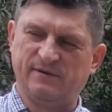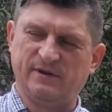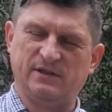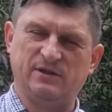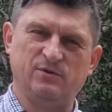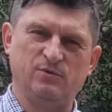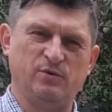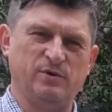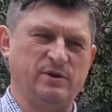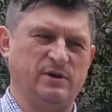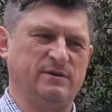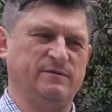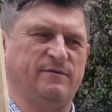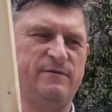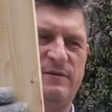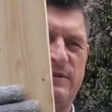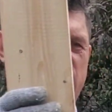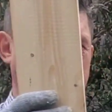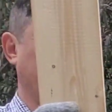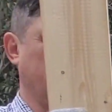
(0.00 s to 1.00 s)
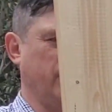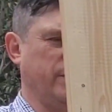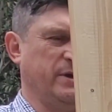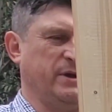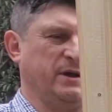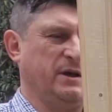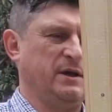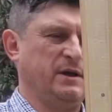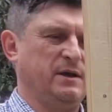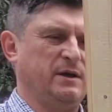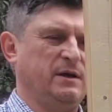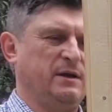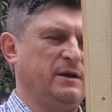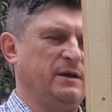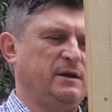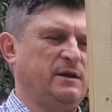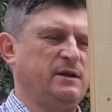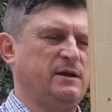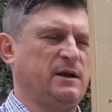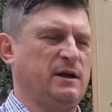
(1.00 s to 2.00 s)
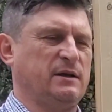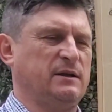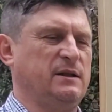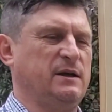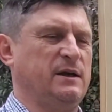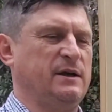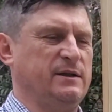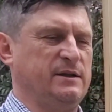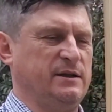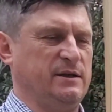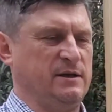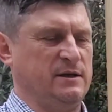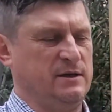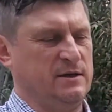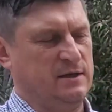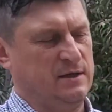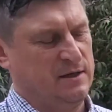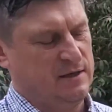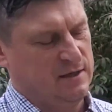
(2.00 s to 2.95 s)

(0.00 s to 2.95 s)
в одной и во второй. И когда они